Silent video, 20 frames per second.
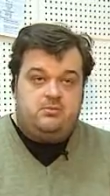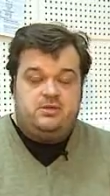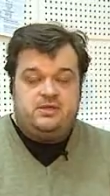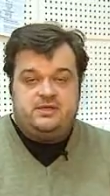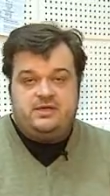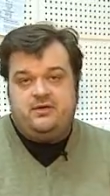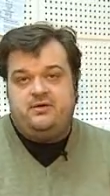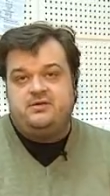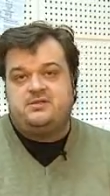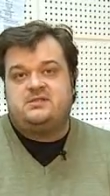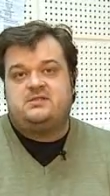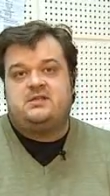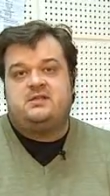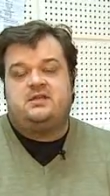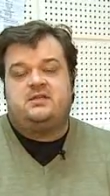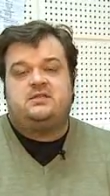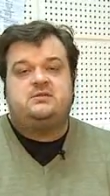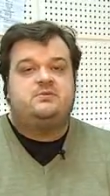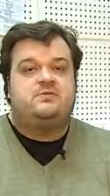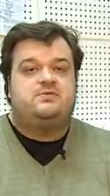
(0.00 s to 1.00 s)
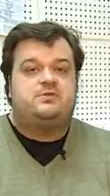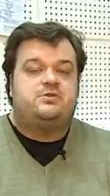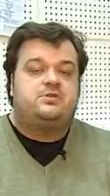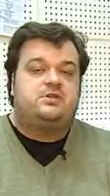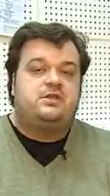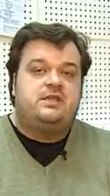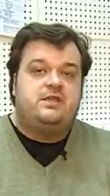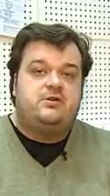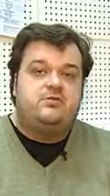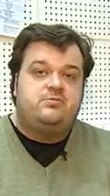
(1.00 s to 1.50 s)
полагаю, со стандартами
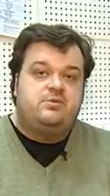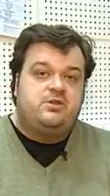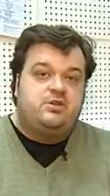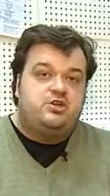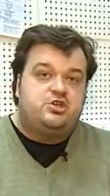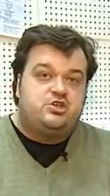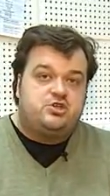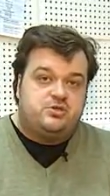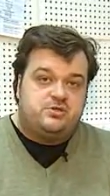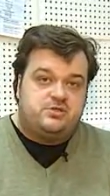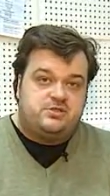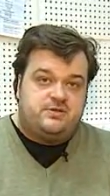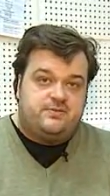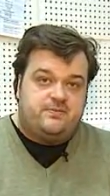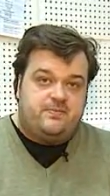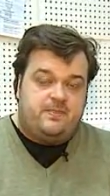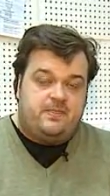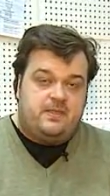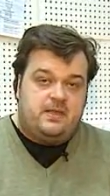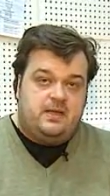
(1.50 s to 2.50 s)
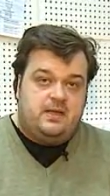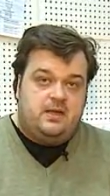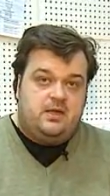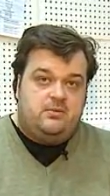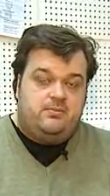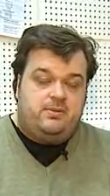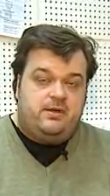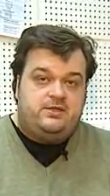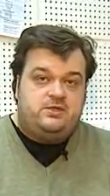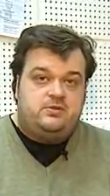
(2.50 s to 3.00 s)
все-таки не убережется.
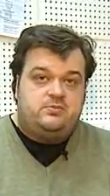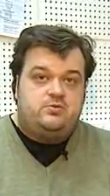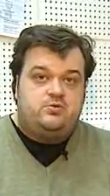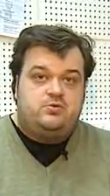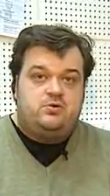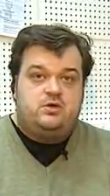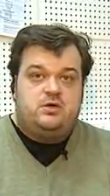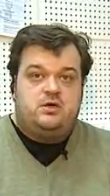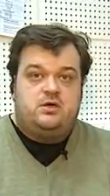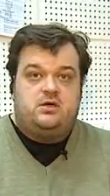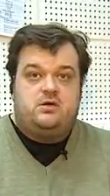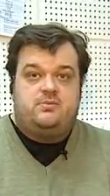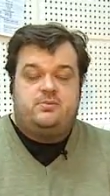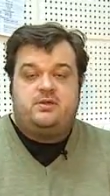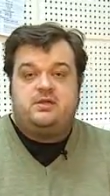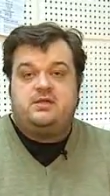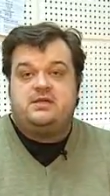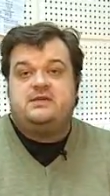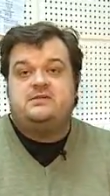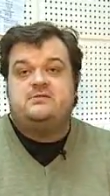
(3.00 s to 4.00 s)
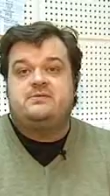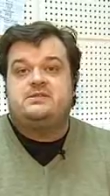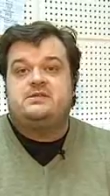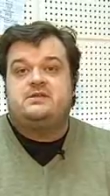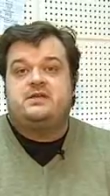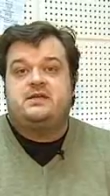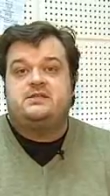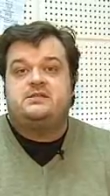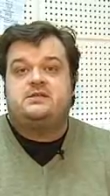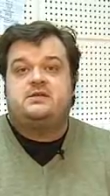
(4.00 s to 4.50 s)
Поэтому э, предлагаю вам
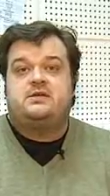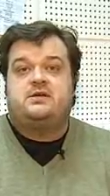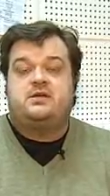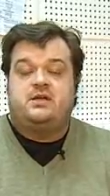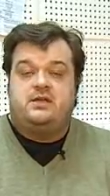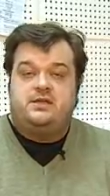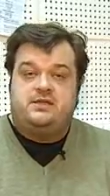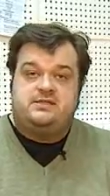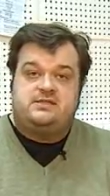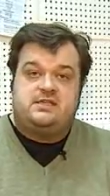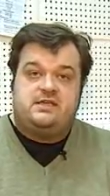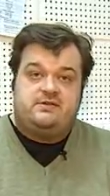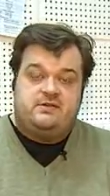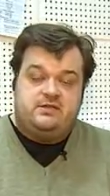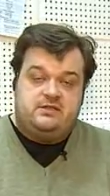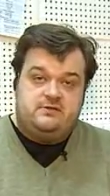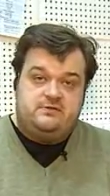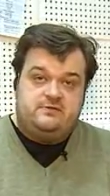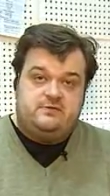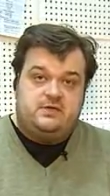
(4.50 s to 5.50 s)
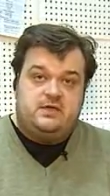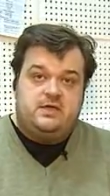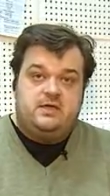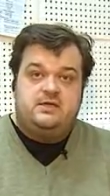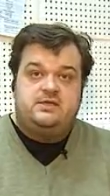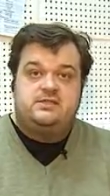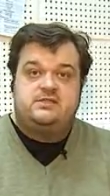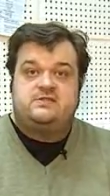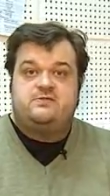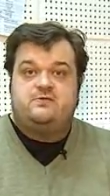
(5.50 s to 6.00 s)
сыграть крылья советов
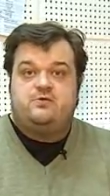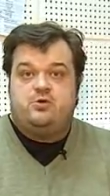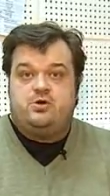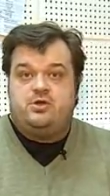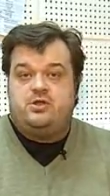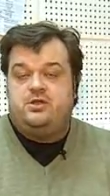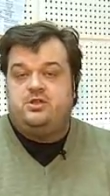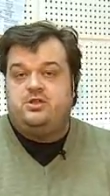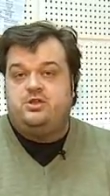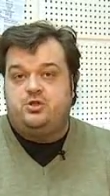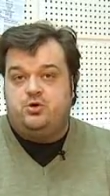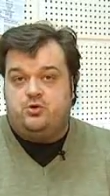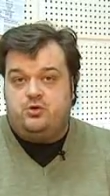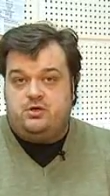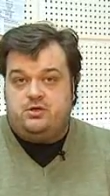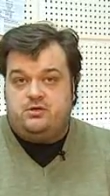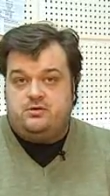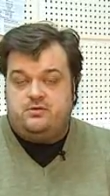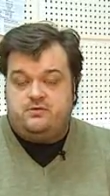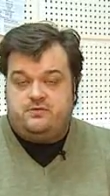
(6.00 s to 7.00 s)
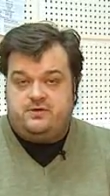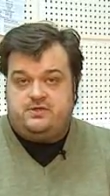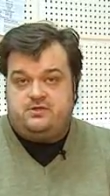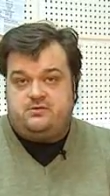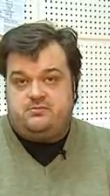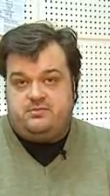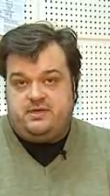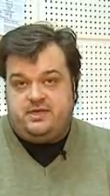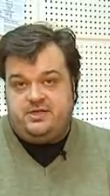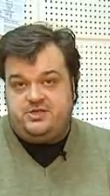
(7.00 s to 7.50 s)
с форой 0 в
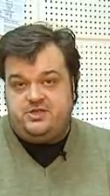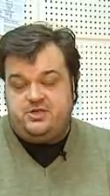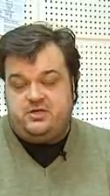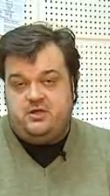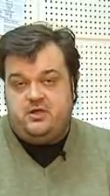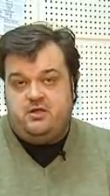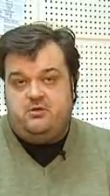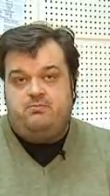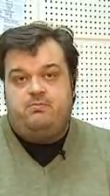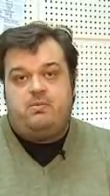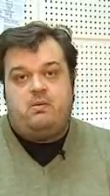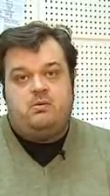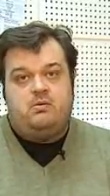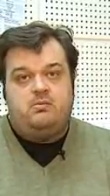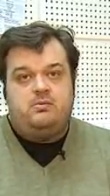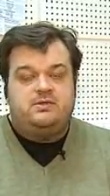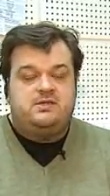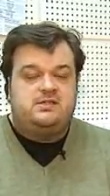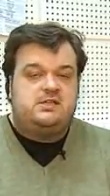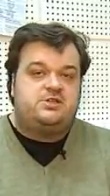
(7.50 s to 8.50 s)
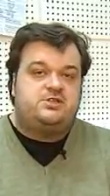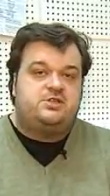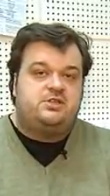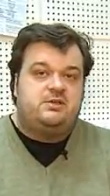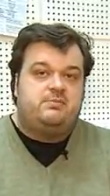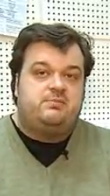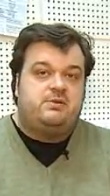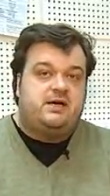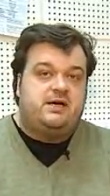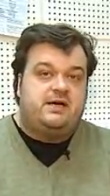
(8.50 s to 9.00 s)
этом матче. По-моему, достаточно
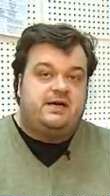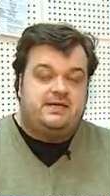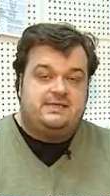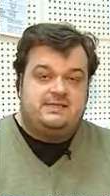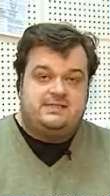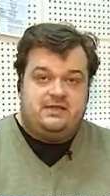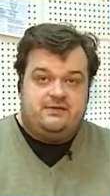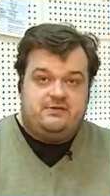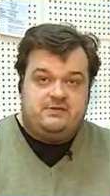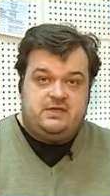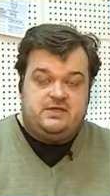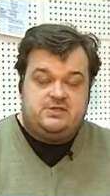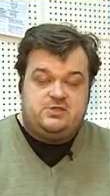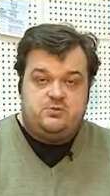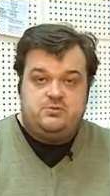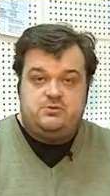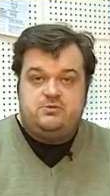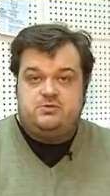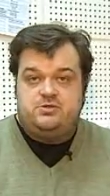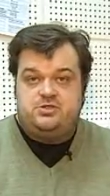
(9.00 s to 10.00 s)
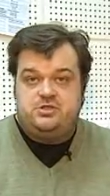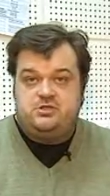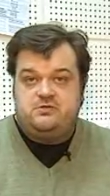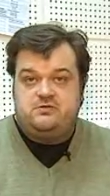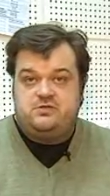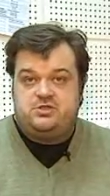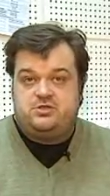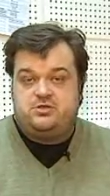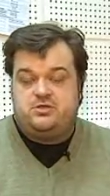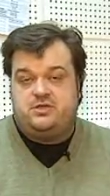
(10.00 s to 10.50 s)
неплохая ставка, особенно
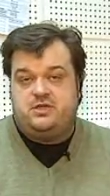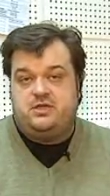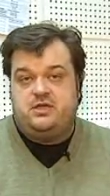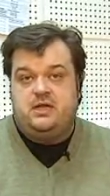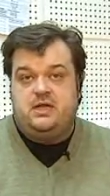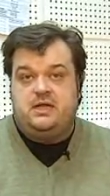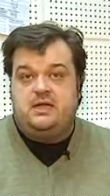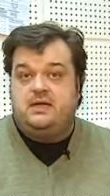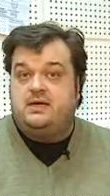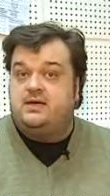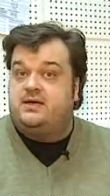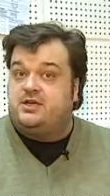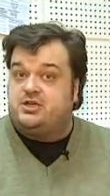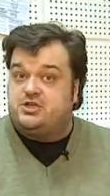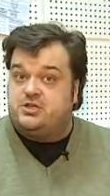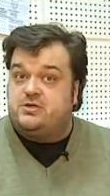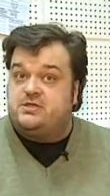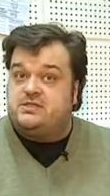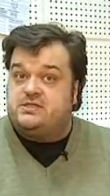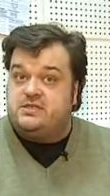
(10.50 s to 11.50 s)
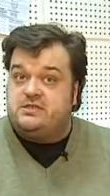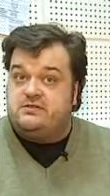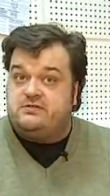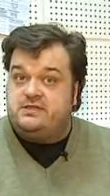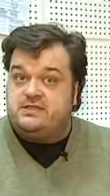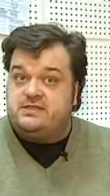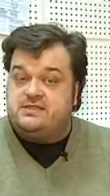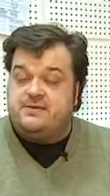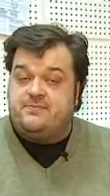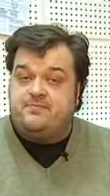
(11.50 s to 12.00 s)
учитывая, что она хорошо
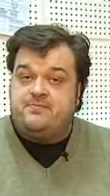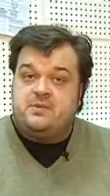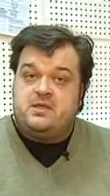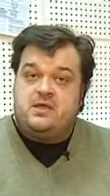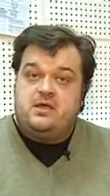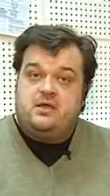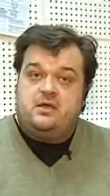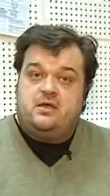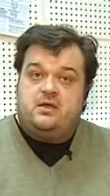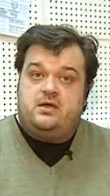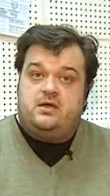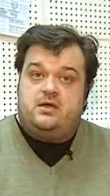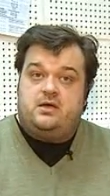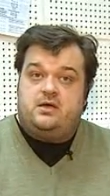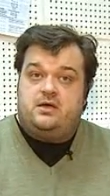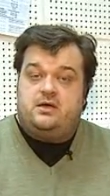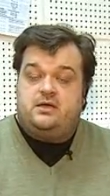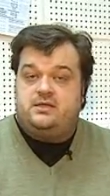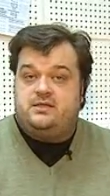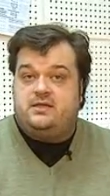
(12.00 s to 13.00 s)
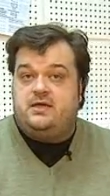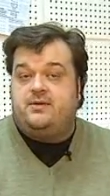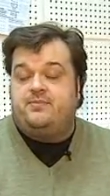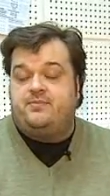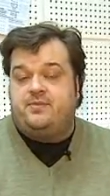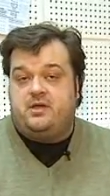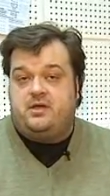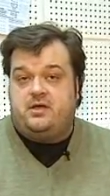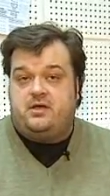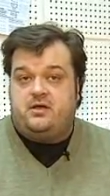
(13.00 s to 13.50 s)
оценивается Э, на
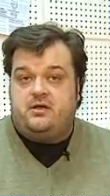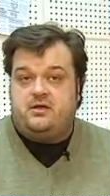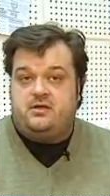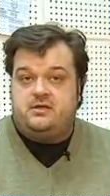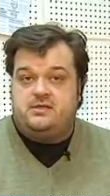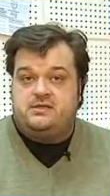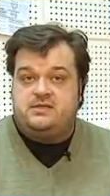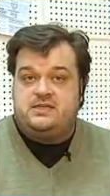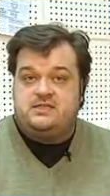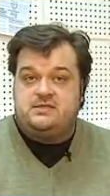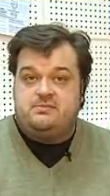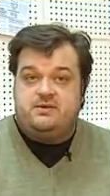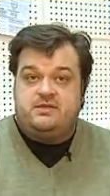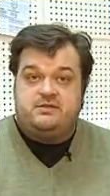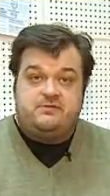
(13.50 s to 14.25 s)
э, сайте